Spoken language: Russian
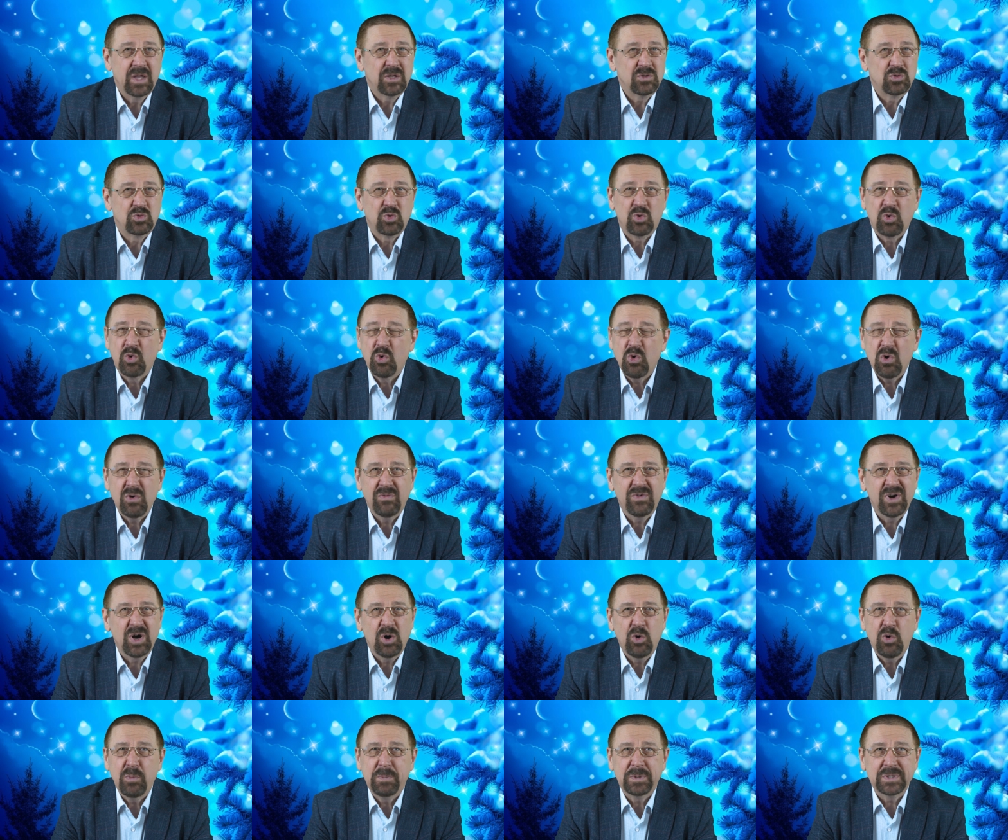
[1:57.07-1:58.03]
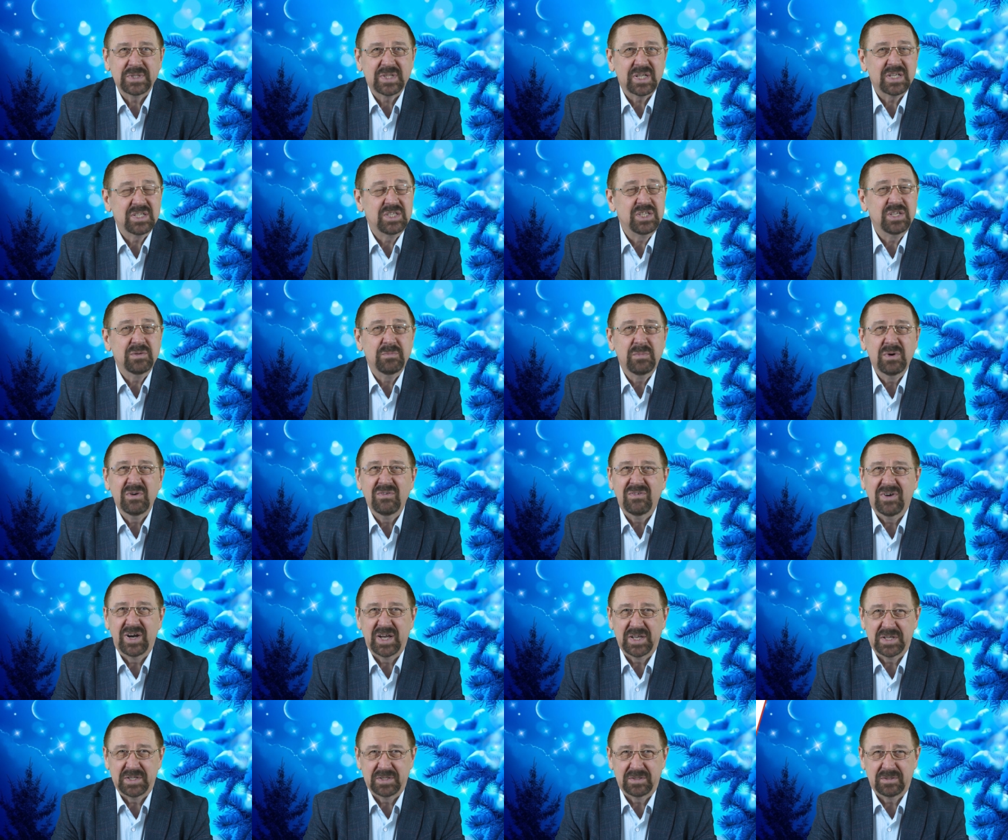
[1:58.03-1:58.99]
Другого опыта не
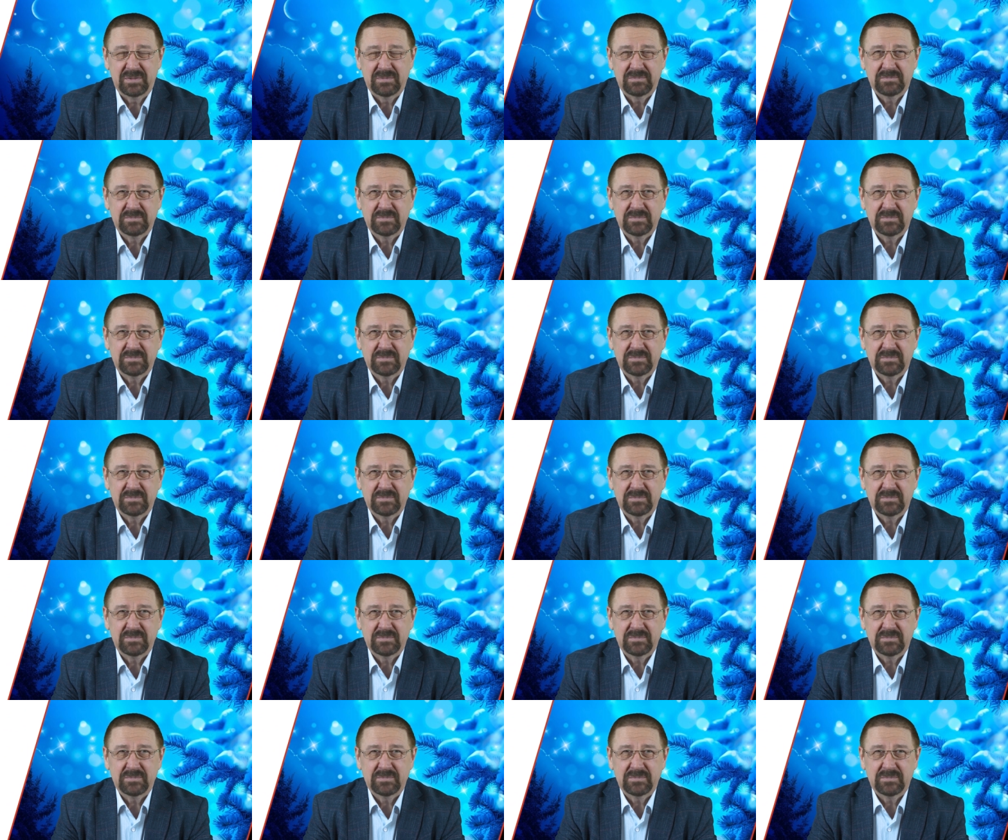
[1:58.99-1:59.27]
бывает.